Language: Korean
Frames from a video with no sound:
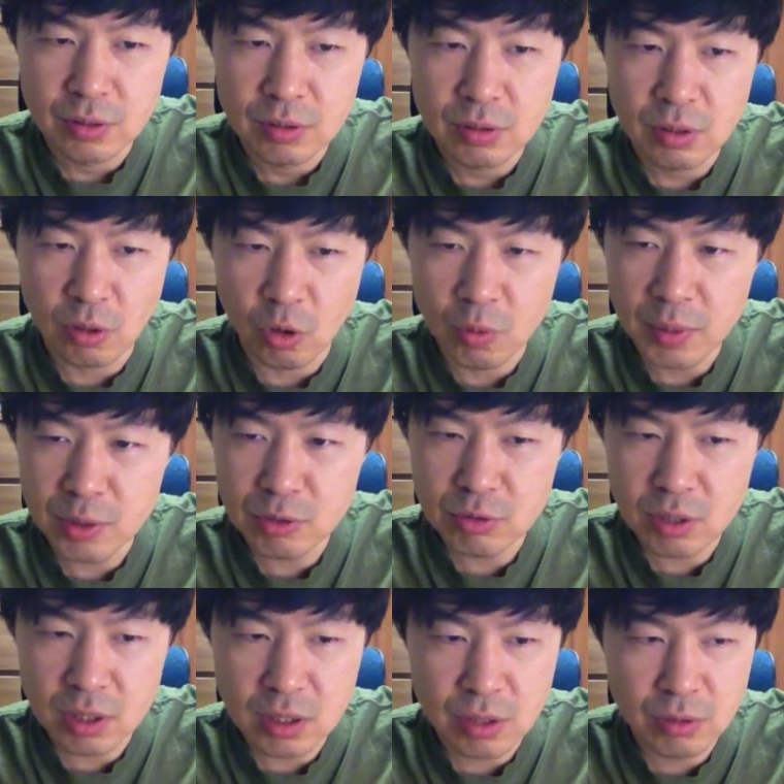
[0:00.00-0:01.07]
근데 얼마 주고
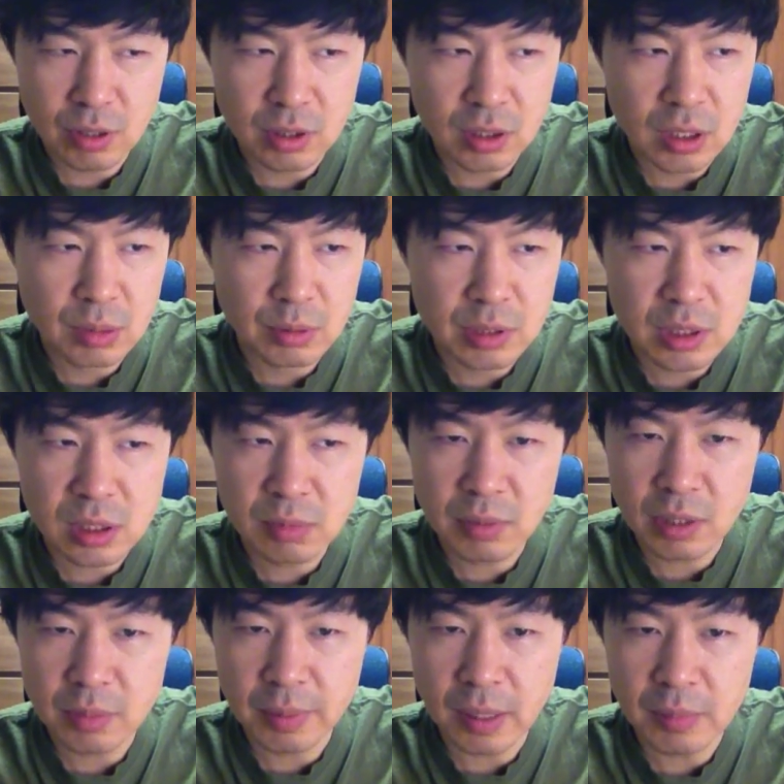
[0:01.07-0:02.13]
샀냐고 하니까 뭐
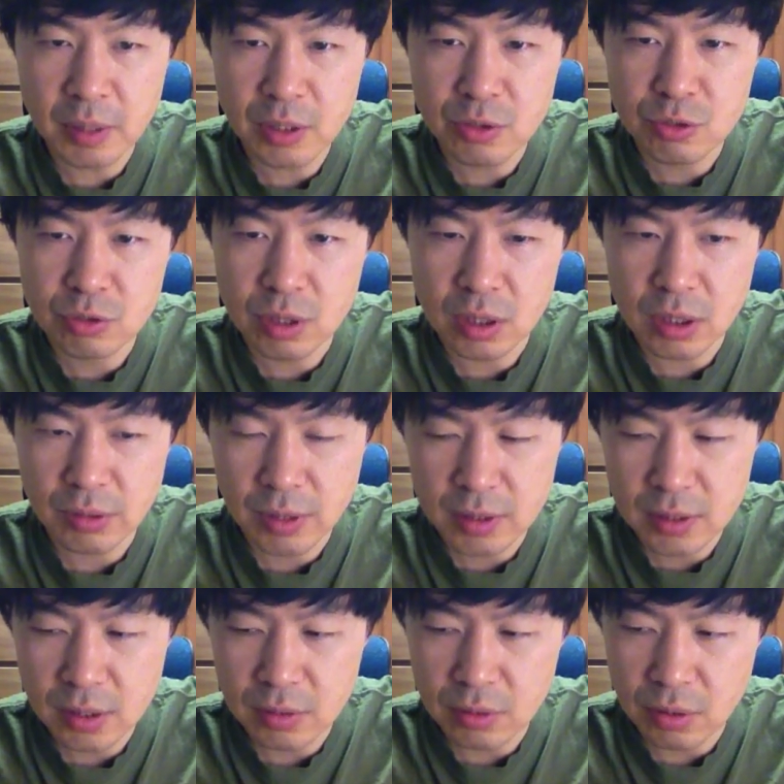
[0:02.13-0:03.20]
7만 원, 8만 원 주고 샀다고
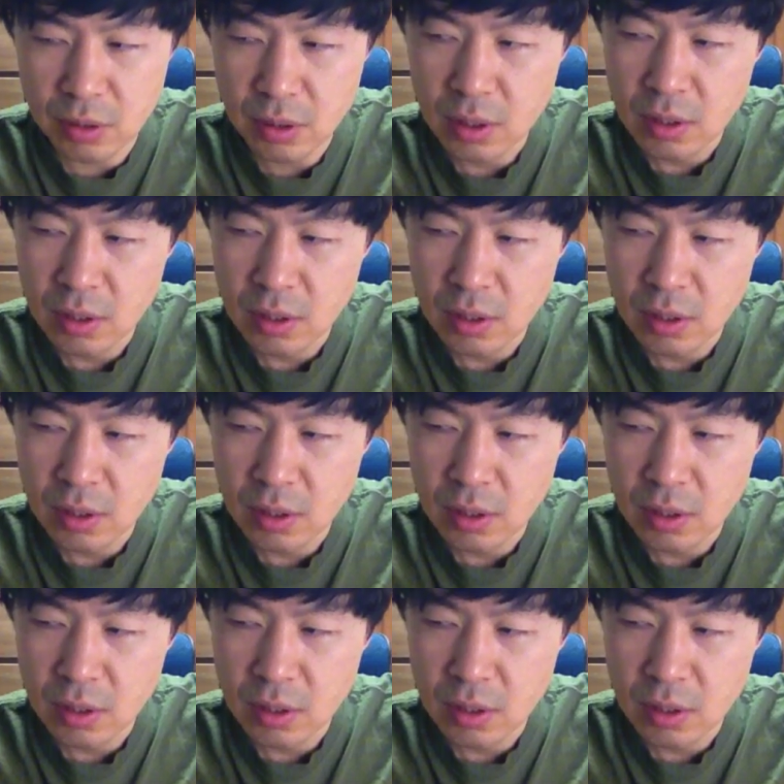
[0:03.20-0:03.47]
하더라고요.